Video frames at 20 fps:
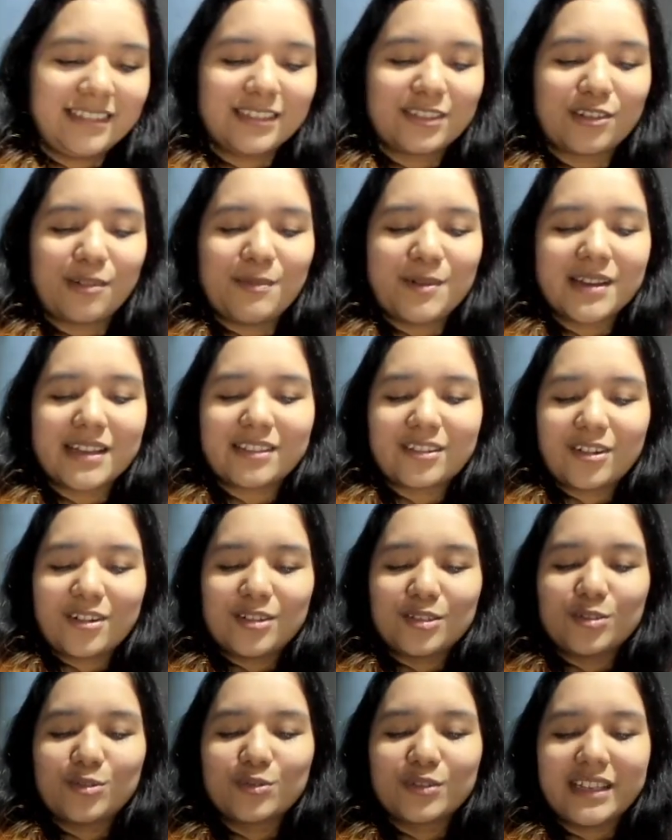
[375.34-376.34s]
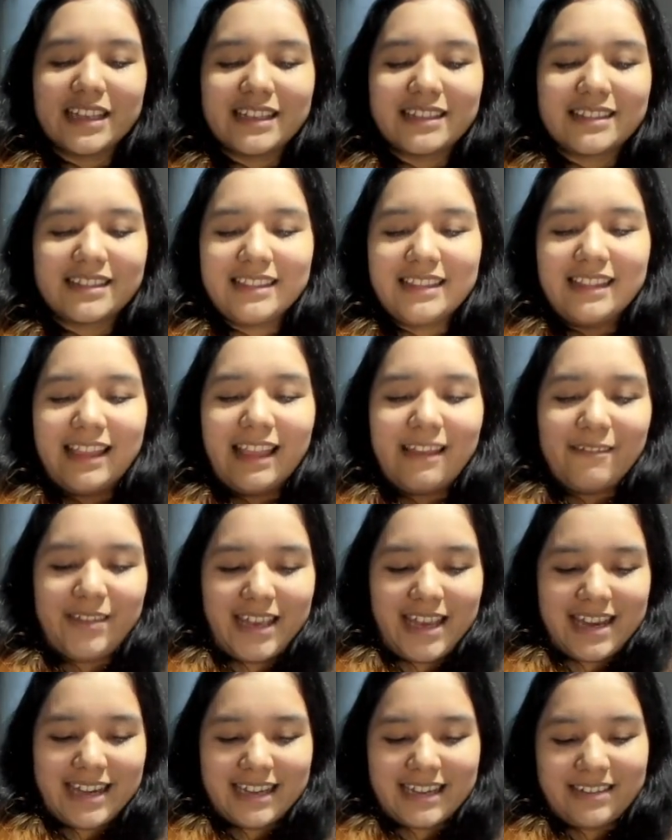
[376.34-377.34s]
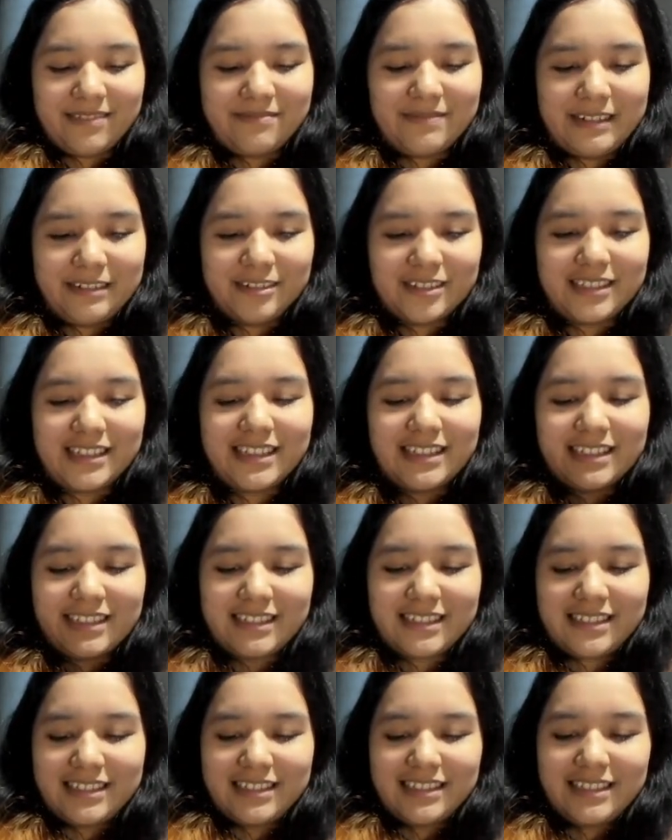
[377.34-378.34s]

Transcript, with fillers: es como que todo su kit de viaje para ustedes